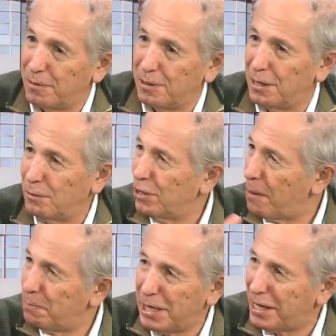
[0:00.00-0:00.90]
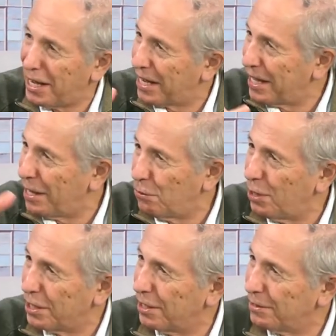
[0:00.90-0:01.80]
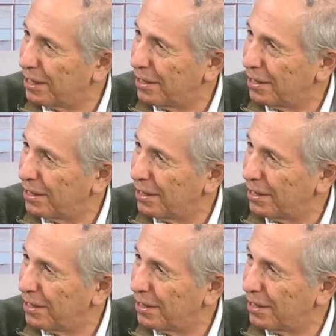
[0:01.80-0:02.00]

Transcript: eh, una pira en cada lugar, de,